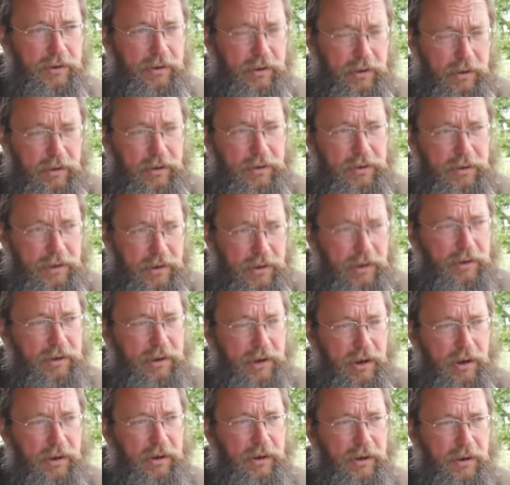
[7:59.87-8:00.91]
Надо делать,
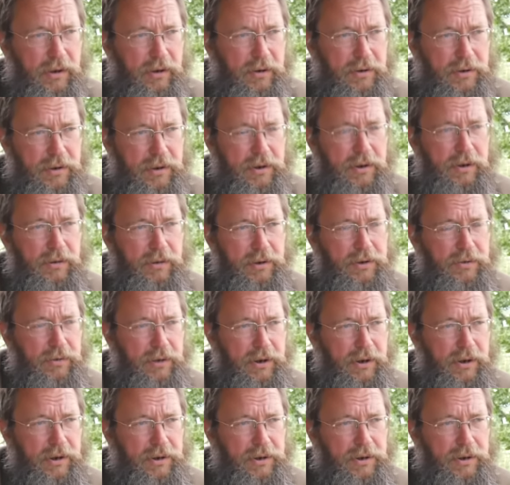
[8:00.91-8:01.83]
как я, создавать свои